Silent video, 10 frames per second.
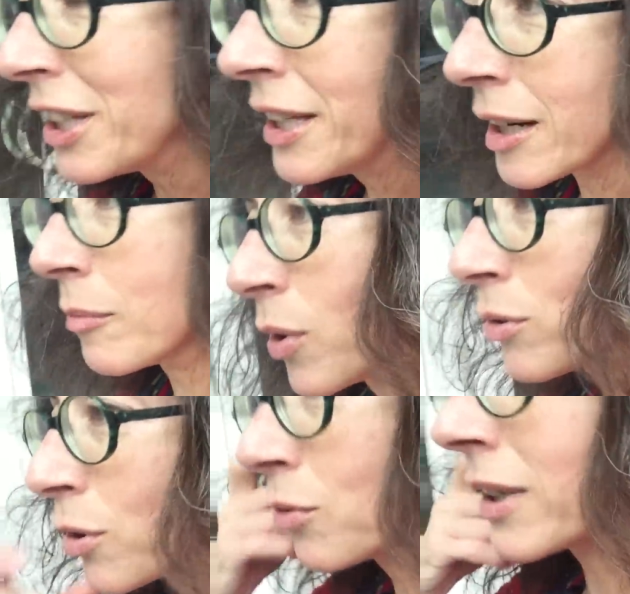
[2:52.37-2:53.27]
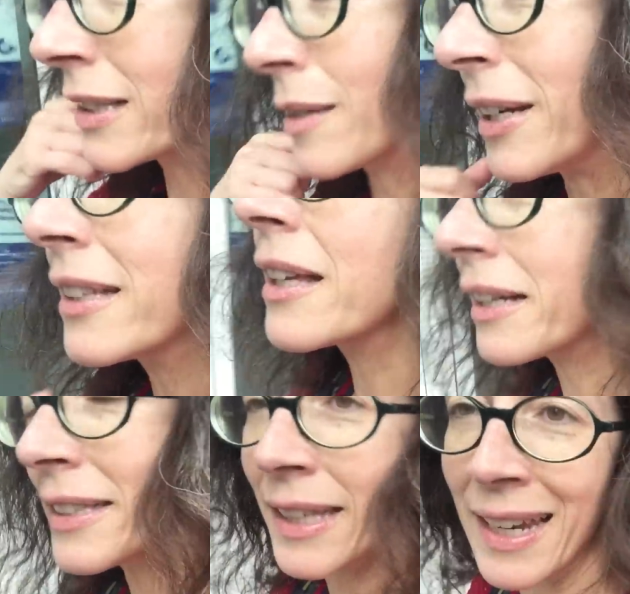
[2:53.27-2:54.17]
dire, molto educatamente
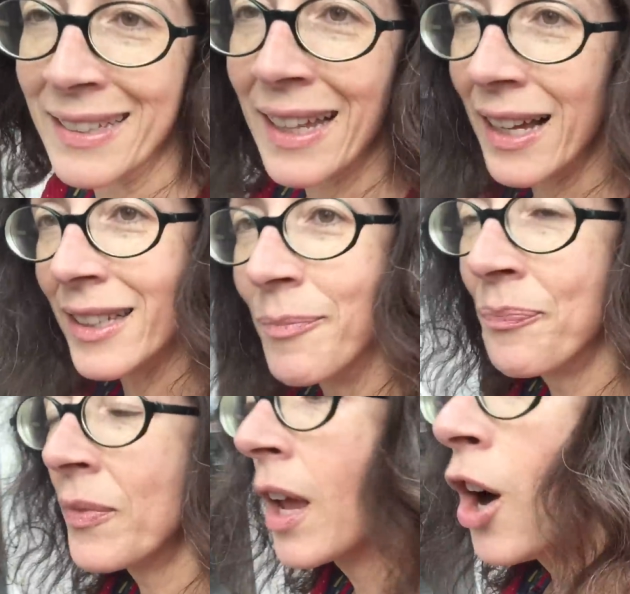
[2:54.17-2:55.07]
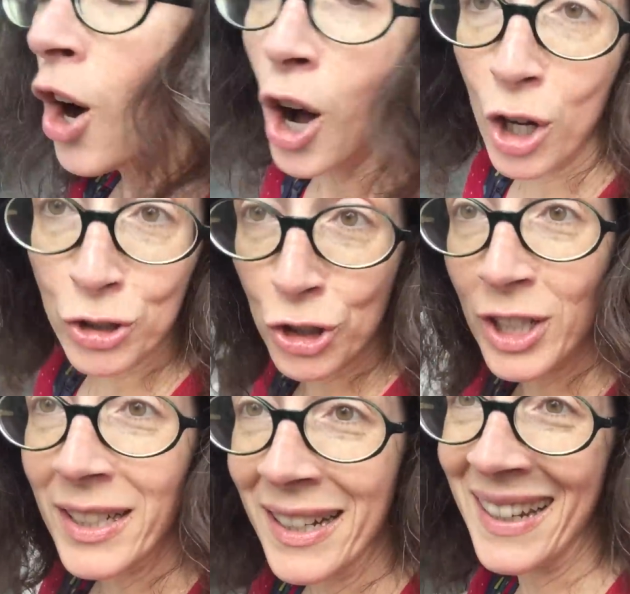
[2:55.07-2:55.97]
e se n'è andata.
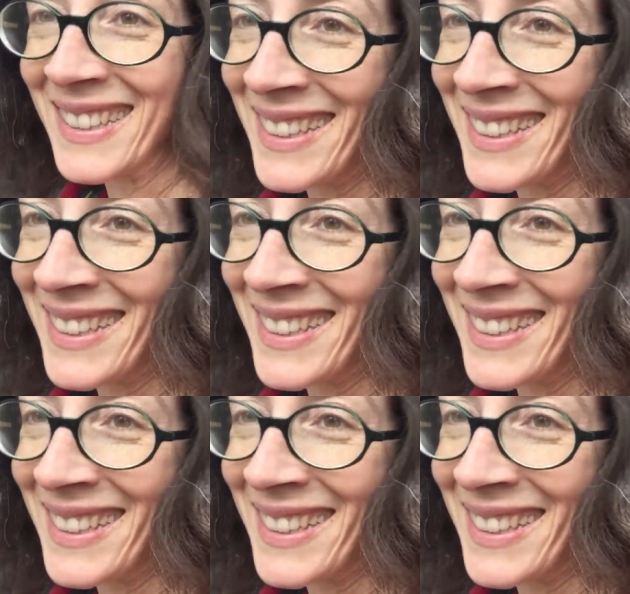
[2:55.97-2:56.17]
Oggi la